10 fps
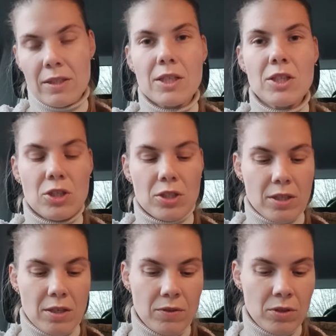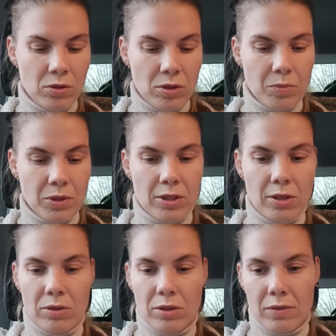технические видео
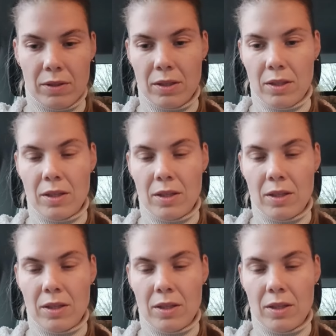определенного